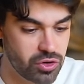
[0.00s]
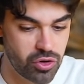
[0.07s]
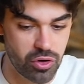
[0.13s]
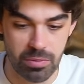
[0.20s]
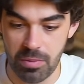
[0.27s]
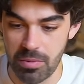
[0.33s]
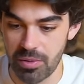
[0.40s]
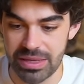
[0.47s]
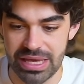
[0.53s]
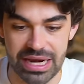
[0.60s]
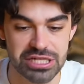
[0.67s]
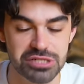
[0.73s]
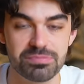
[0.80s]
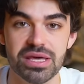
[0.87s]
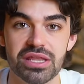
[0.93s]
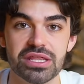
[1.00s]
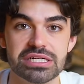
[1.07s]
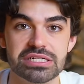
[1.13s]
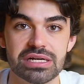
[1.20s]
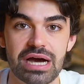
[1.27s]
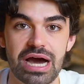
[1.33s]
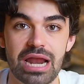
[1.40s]
cómo movía las
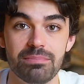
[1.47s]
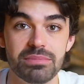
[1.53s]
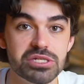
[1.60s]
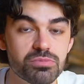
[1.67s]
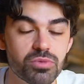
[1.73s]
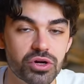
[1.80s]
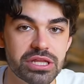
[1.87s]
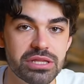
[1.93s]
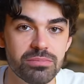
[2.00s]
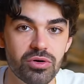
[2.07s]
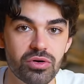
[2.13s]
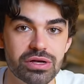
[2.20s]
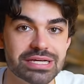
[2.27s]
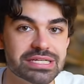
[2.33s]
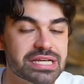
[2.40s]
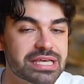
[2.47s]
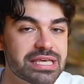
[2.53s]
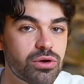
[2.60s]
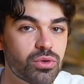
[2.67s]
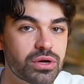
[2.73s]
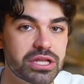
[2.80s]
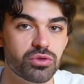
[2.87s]
piezas, al mismo ritmo que
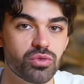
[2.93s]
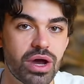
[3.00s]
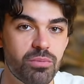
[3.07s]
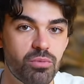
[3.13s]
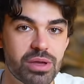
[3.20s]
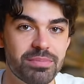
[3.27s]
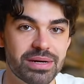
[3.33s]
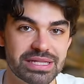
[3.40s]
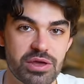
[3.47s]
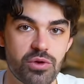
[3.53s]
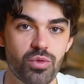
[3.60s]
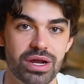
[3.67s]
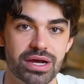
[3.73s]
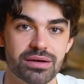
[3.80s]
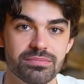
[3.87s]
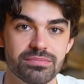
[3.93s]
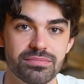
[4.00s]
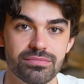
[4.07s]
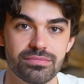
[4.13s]
seguía un ritual muy particular,